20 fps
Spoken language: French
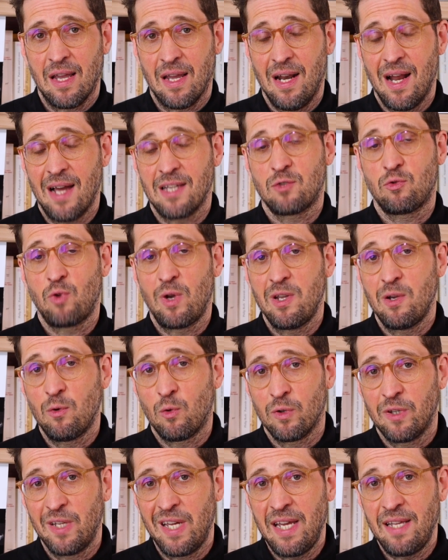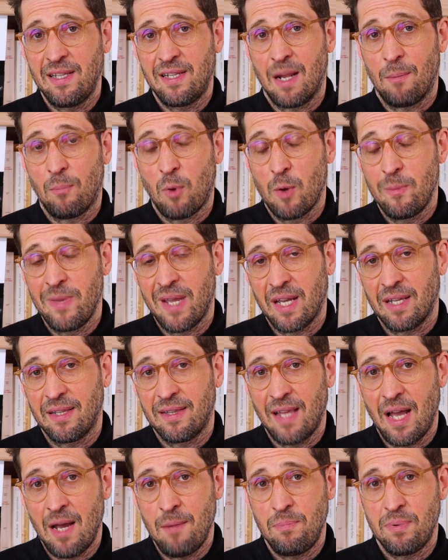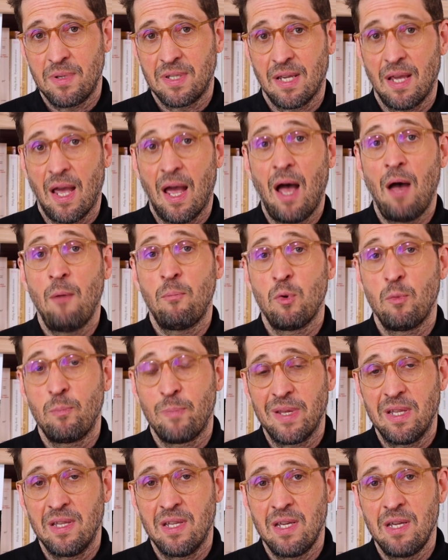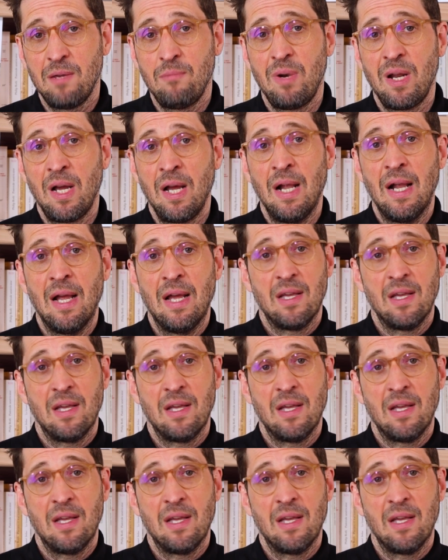Et là, soyons honnêtes, la première étape, c'est un peu pénible,